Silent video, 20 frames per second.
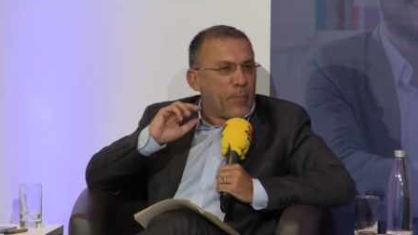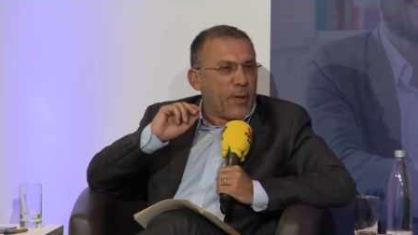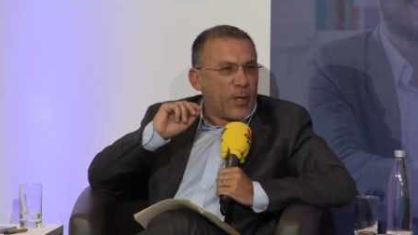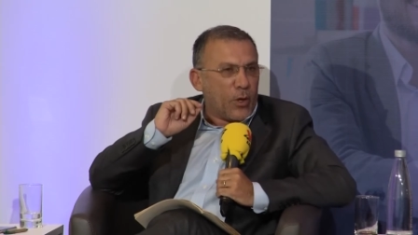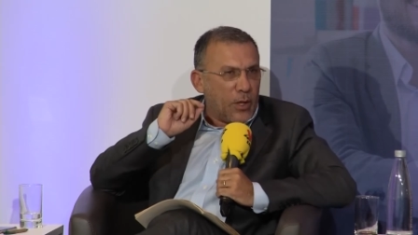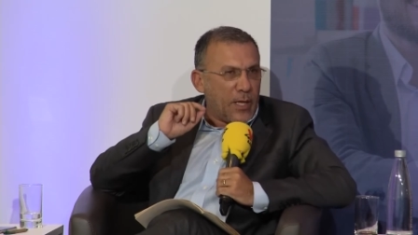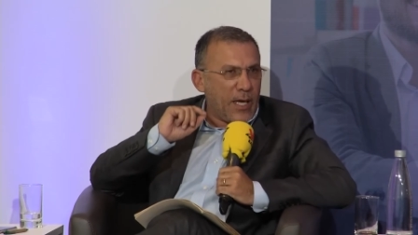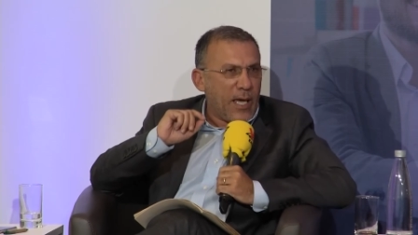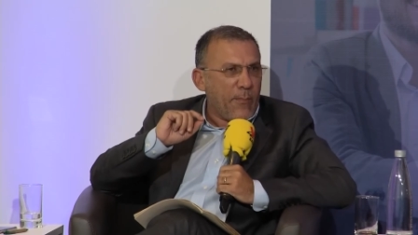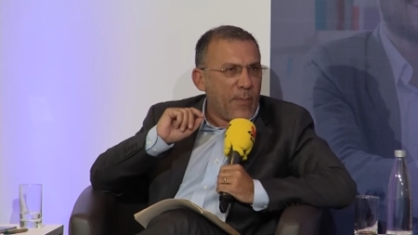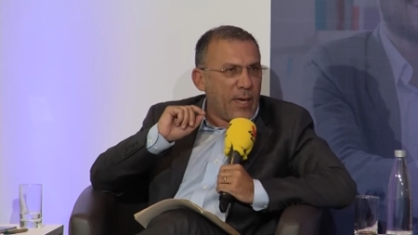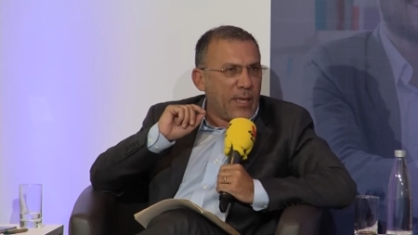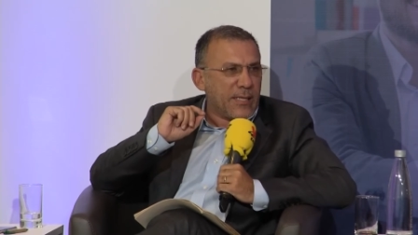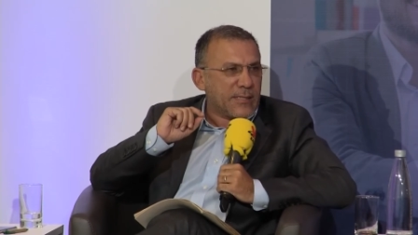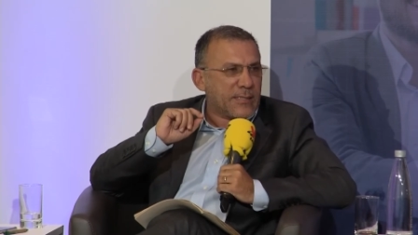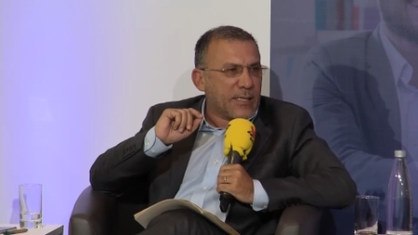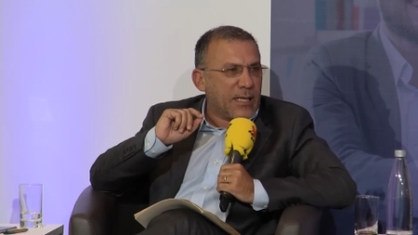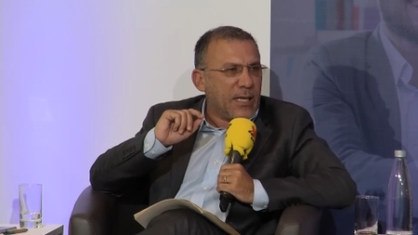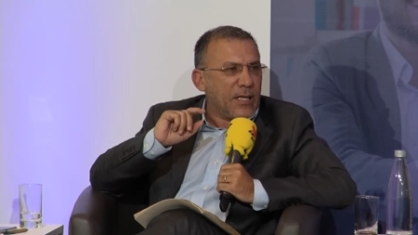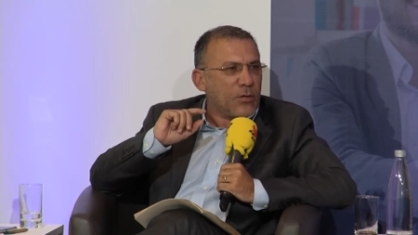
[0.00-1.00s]
a los pero déjeme
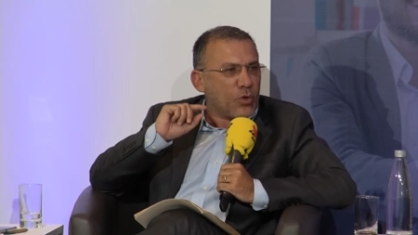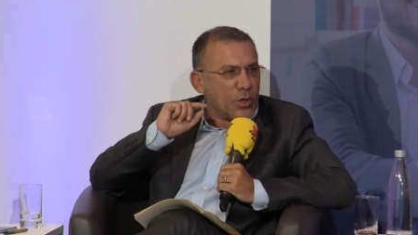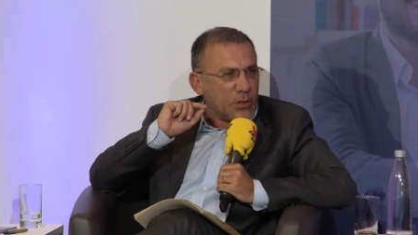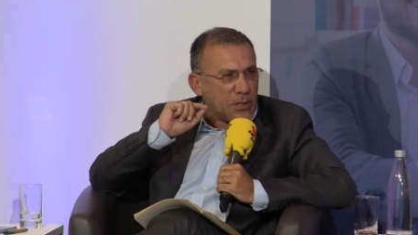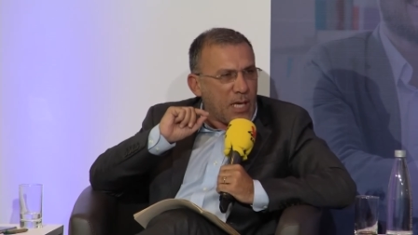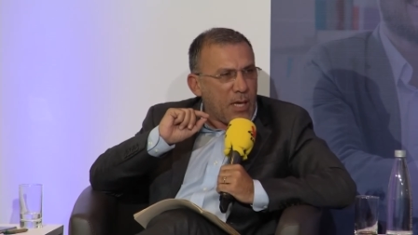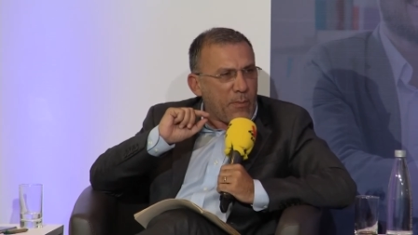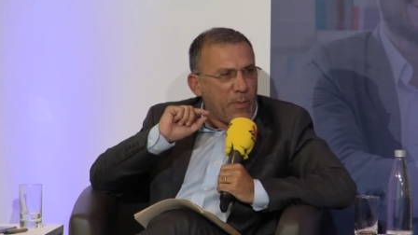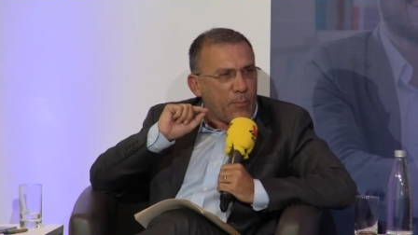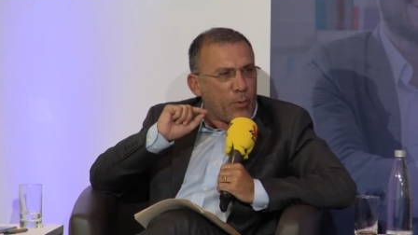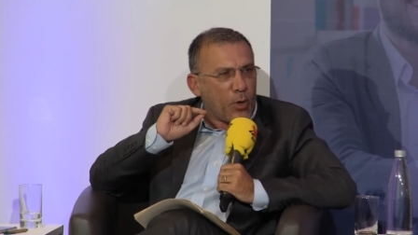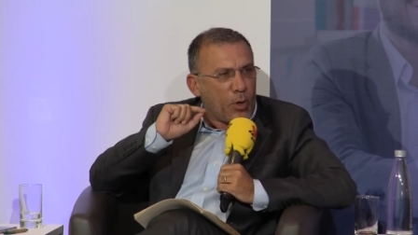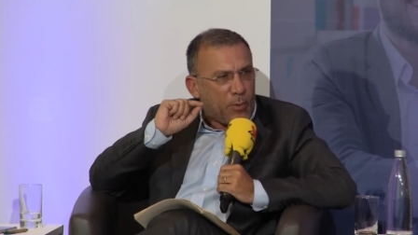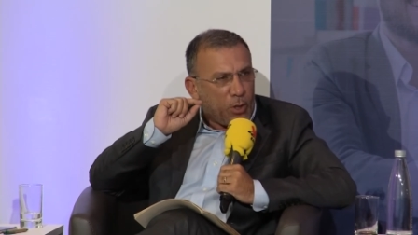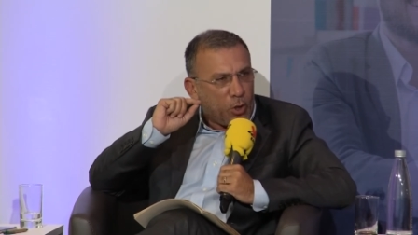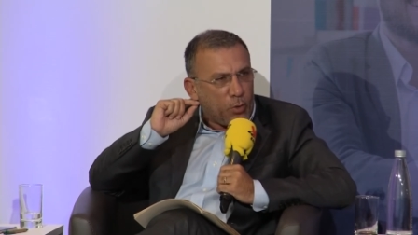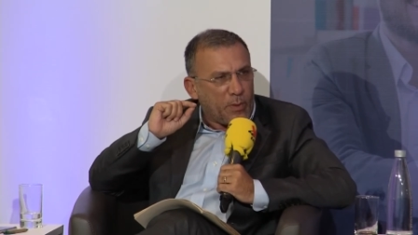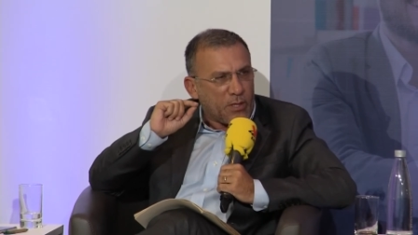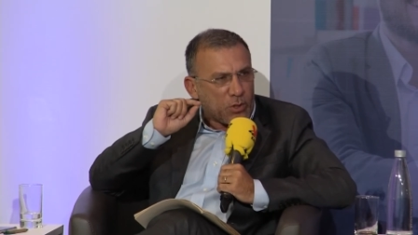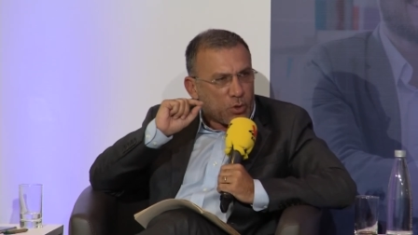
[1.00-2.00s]
decirle, entonces déjeme por lo
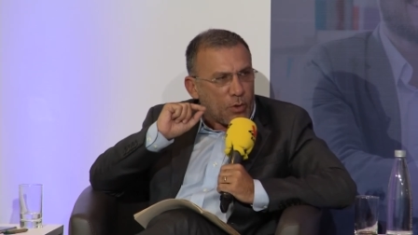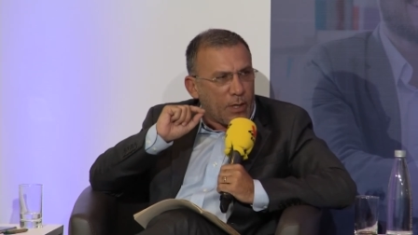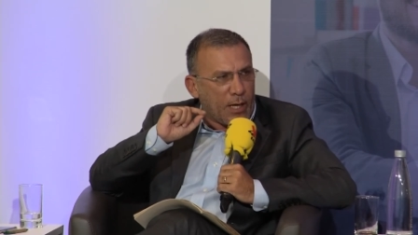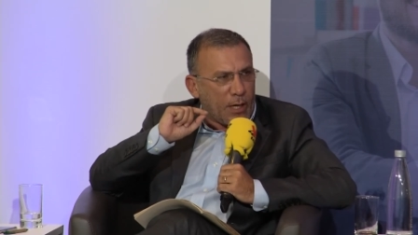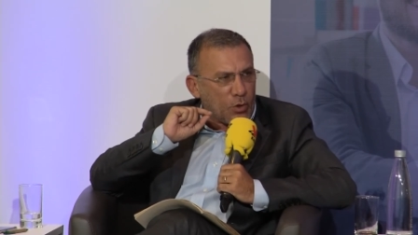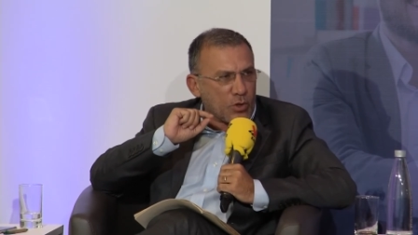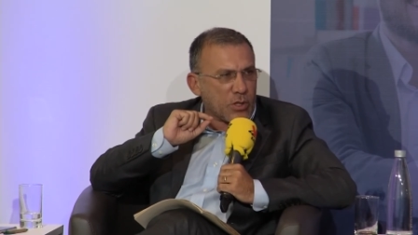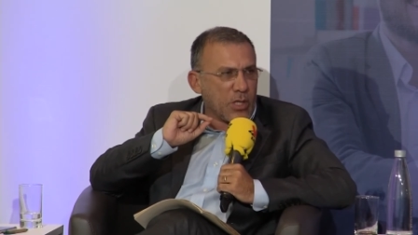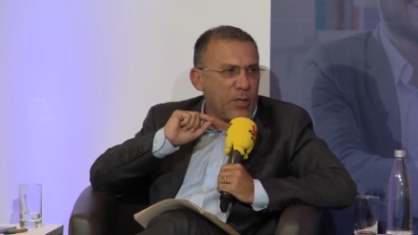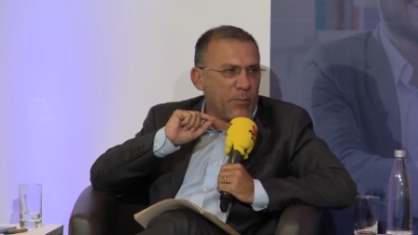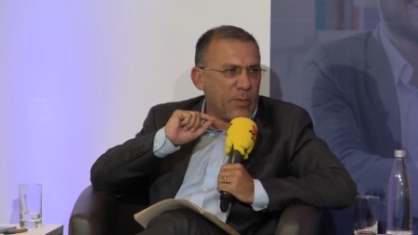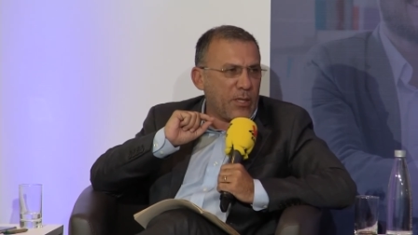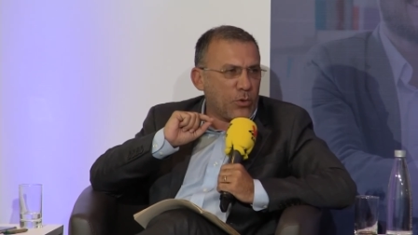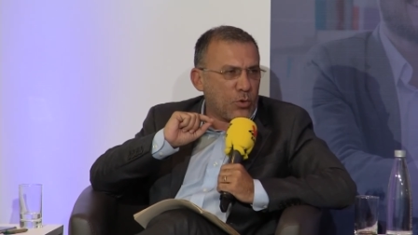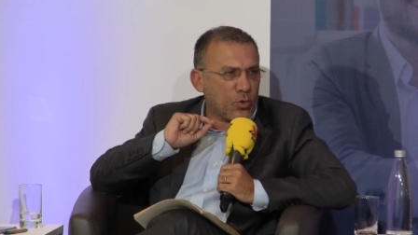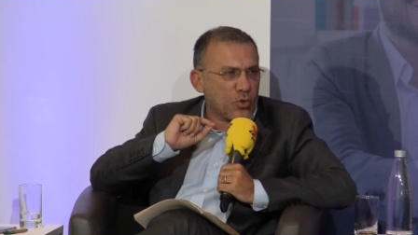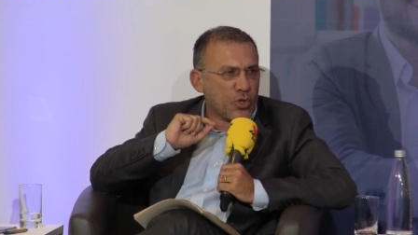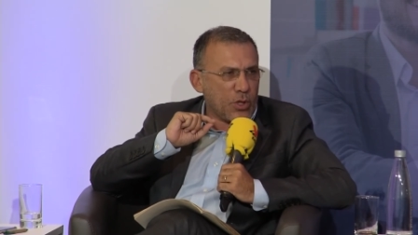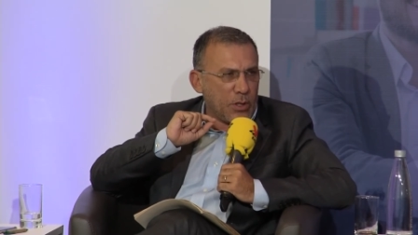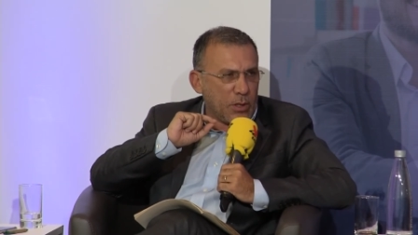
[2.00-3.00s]
menos mencionar los
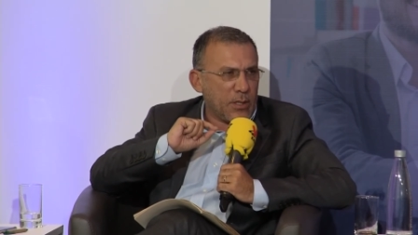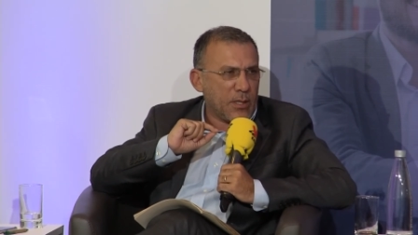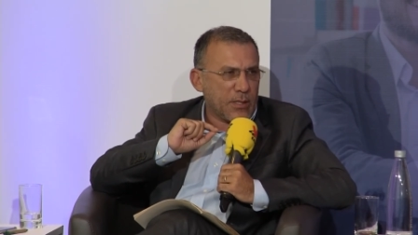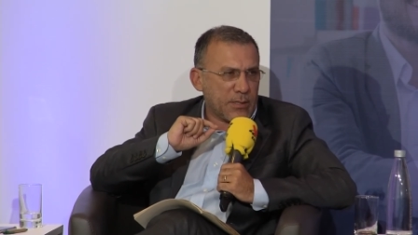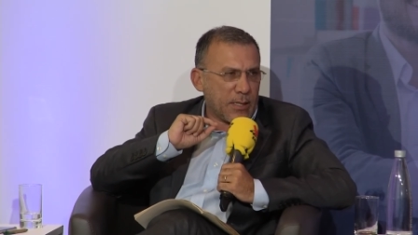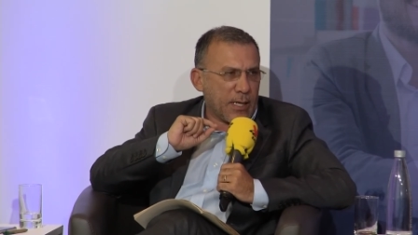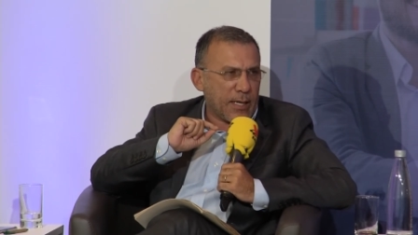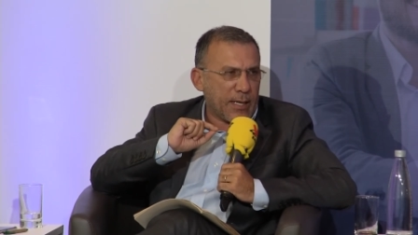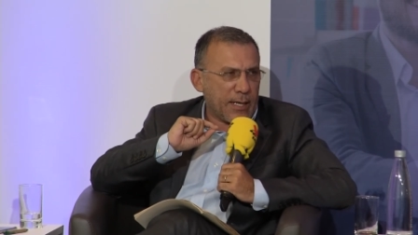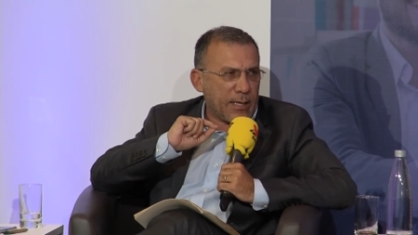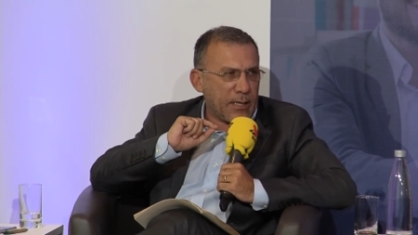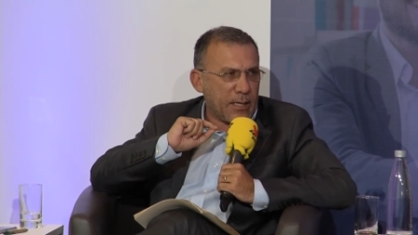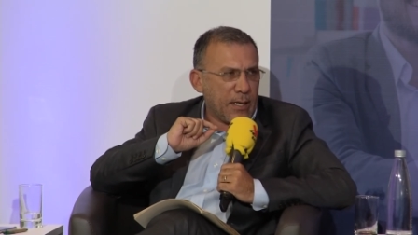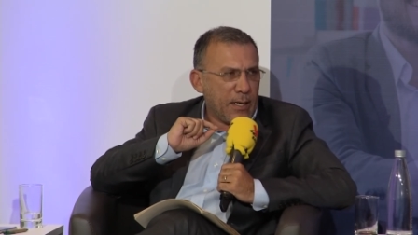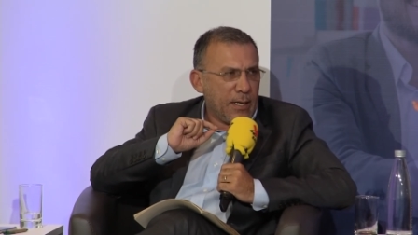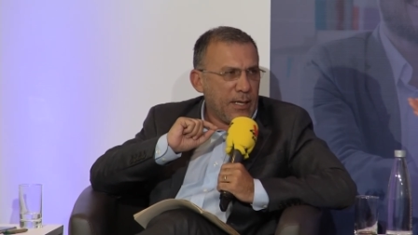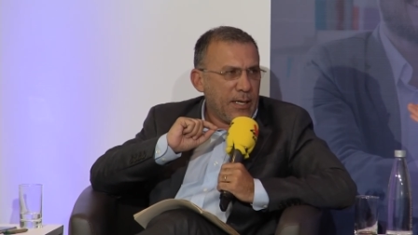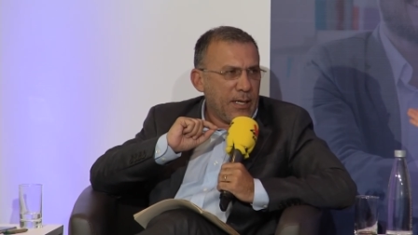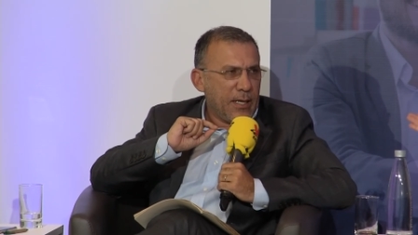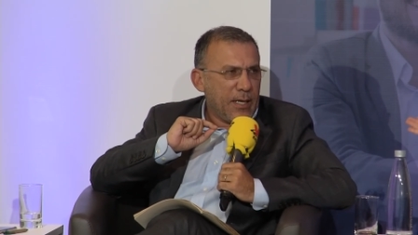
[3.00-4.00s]
elementos sin desagregar. Pero
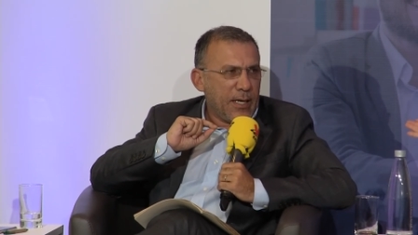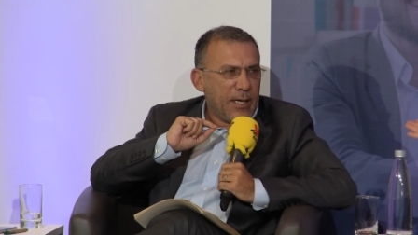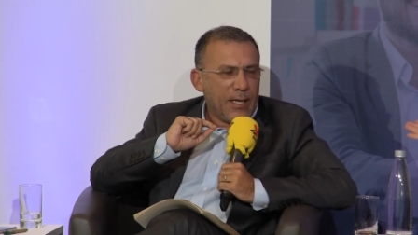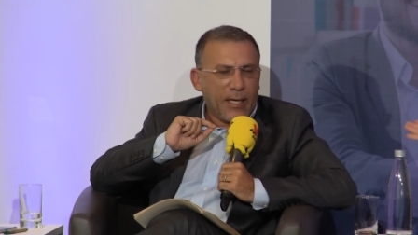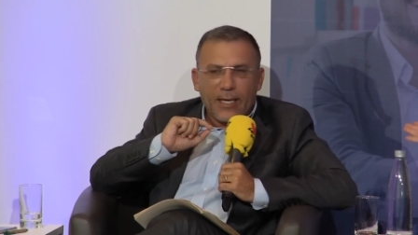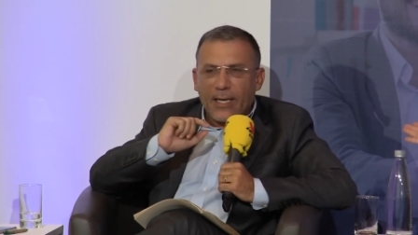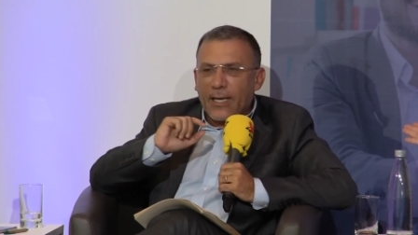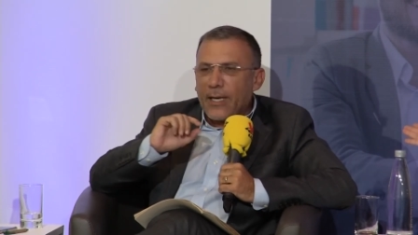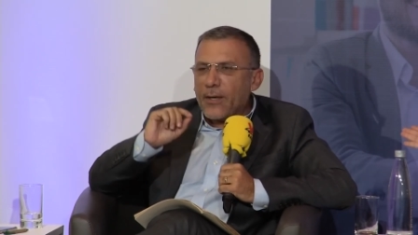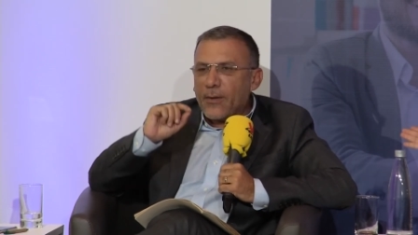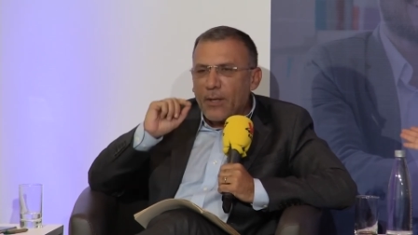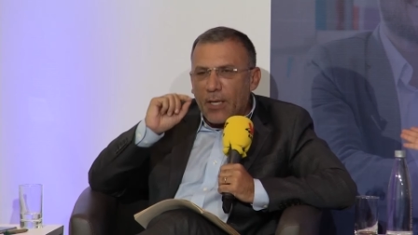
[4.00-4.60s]
está muy largo, eh,